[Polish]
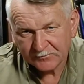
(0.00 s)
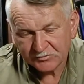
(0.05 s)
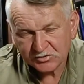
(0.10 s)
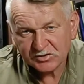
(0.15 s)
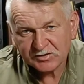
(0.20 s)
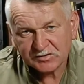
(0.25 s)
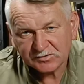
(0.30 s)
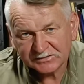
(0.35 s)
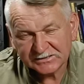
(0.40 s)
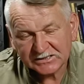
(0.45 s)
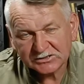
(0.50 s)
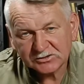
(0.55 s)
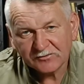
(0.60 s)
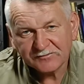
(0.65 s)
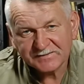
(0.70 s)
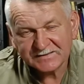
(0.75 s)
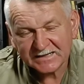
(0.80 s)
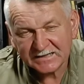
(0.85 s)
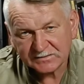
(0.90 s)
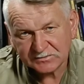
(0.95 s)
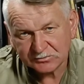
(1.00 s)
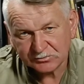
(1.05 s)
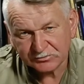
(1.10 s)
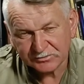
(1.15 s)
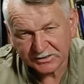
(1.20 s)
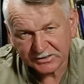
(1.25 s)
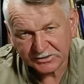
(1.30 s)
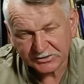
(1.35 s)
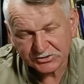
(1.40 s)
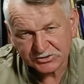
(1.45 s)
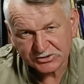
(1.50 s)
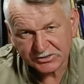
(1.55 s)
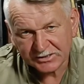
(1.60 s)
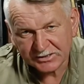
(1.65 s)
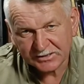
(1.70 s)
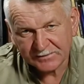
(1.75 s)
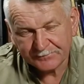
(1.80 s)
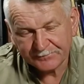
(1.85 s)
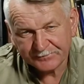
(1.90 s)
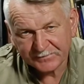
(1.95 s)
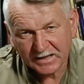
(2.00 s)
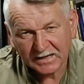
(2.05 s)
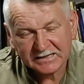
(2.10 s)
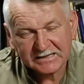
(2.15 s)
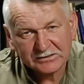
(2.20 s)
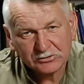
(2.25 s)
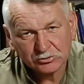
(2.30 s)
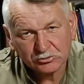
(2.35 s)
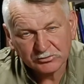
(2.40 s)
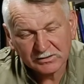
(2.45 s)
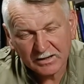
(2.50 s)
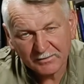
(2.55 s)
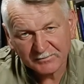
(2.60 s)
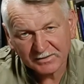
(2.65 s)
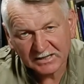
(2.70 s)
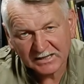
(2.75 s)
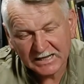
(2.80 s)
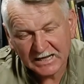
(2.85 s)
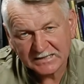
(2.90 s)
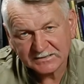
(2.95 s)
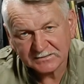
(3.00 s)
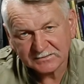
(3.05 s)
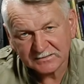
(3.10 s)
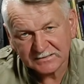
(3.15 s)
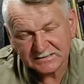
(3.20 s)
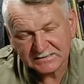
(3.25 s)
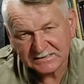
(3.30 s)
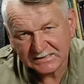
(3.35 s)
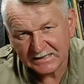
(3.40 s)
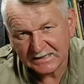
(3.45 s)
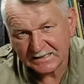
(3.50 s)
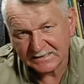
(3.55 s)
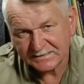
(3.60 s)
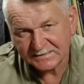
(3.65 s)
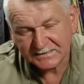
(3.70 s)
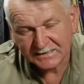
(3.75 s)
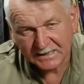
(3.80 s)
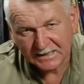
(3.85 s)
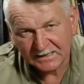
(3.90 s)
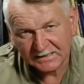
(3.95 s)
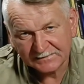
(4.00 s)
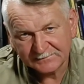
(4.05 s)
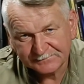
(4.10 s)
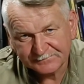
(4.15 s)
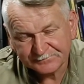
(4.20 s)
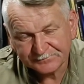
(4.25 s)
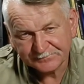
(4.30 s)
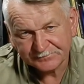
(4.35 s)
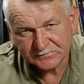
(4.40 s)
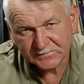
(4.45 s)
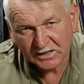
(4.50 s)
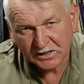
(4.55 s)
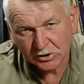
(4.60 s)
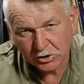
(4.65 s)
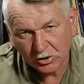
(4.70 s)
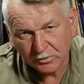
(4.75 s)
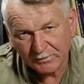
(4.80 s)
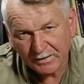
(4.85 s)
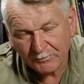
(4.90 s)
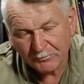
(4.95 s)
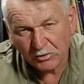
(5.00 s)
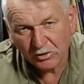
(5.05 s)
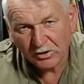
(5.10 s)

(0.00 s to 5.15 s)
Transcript: Wszystko na to wskazuje, że agentura amerykańsko-izraelska rękoma